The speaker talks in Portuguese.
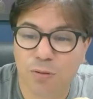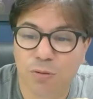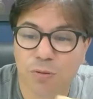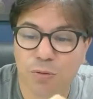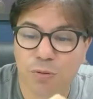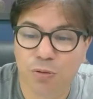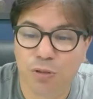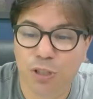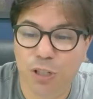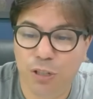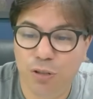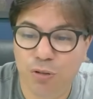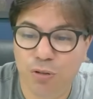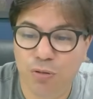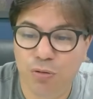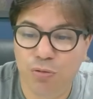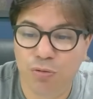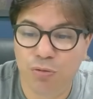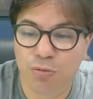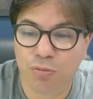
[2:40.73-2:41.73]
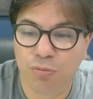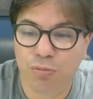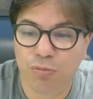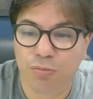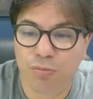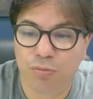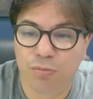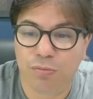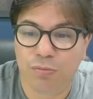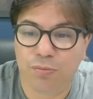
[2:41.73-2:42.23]
O, o,
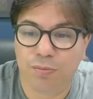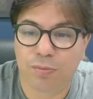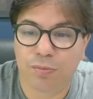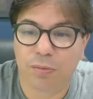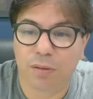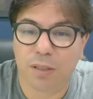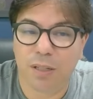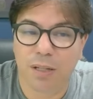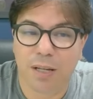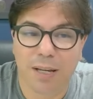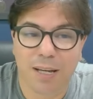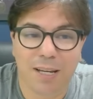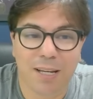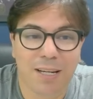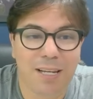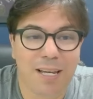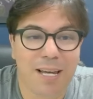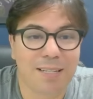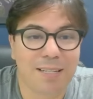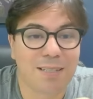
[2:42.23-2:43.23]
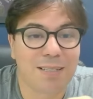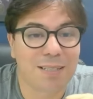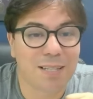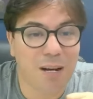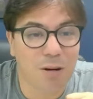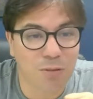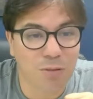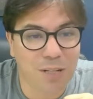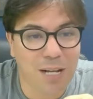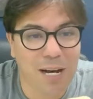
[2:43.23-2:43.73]
jejum ele é
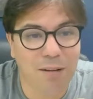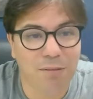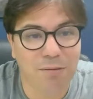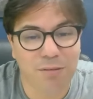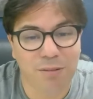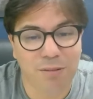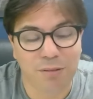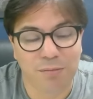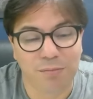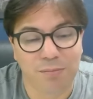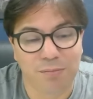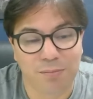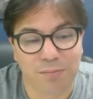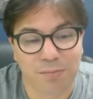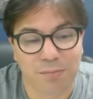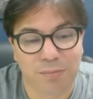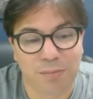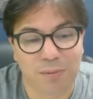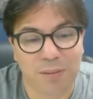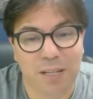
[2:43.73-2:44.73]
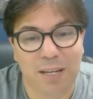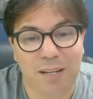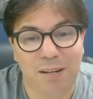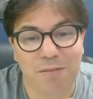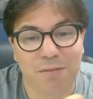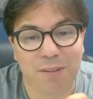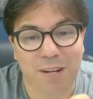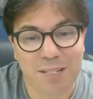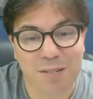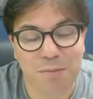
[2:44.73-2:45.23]
saudável, né?
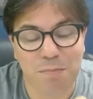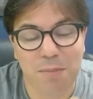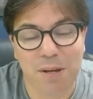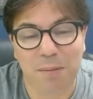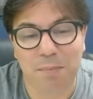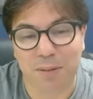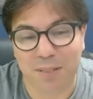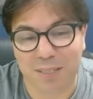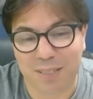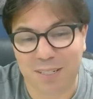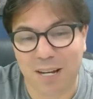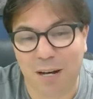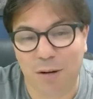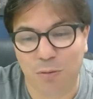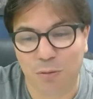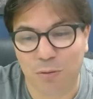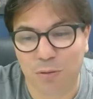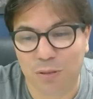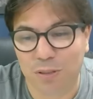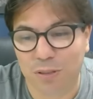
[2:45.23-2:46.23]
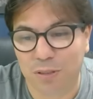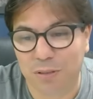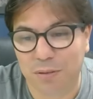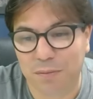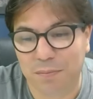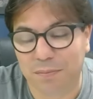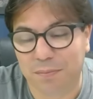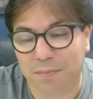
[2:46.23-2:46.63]
Ele faz bem para a saúde.